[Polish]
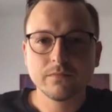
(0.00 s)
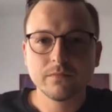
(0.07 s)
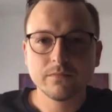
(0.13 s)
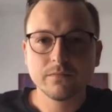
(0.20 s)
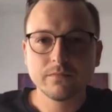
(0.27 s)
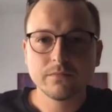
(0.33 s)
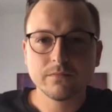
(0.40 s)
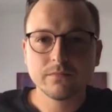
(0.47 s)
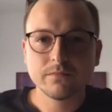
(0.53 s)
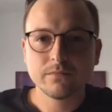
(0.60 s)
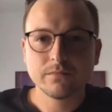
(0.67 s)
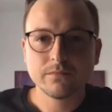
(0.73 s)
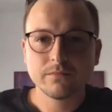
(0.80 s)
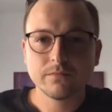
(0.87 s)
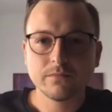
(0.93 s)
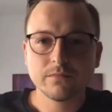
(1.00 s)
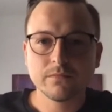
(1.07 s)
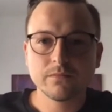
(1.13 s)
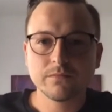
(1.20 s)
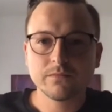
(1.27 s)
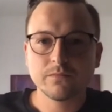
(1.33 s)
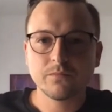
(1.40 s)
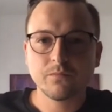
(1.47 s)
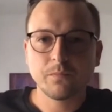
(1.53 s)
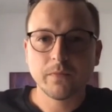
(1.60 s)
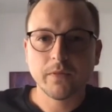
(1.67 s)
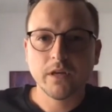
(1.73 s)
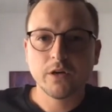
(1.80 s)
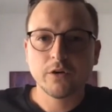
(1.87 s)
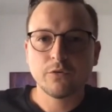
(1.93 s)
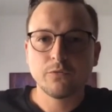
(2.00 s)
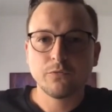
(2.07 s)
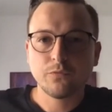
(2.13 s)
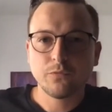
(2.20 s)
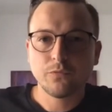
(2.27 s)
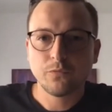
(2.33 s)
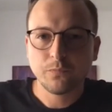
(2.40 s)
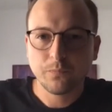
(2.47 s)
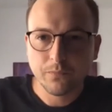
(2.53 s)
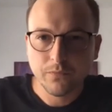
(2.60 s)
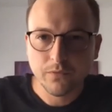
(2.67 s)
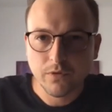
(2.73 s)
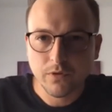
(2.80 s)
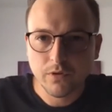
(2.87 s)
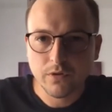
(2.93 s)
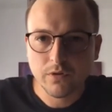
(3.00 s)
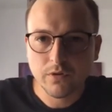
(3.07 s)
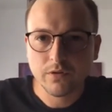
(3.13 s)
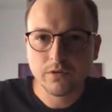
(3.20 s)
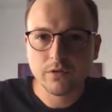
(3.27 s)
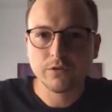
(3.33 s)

rozwiązania i do ergonomiki całego projektu?